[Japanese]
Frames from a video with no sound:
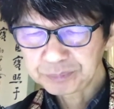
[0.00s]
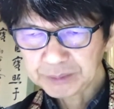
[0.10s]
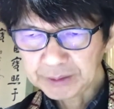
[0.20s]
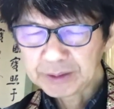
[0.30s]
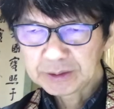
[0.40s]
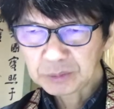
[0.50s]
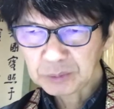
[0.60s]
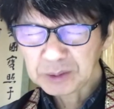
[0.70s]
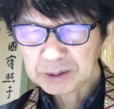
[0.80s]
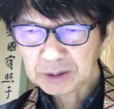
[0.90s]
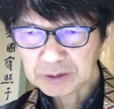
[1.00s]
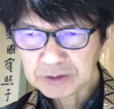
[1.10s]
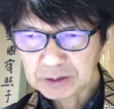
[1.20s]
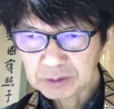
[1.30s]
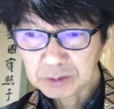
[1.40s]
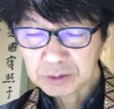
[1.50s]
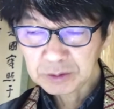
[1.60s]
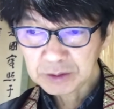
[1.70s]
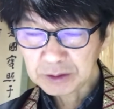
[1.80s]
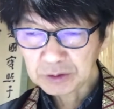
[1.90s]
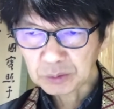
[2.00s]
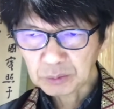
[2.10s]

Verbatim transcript: ね、でこの方は戦争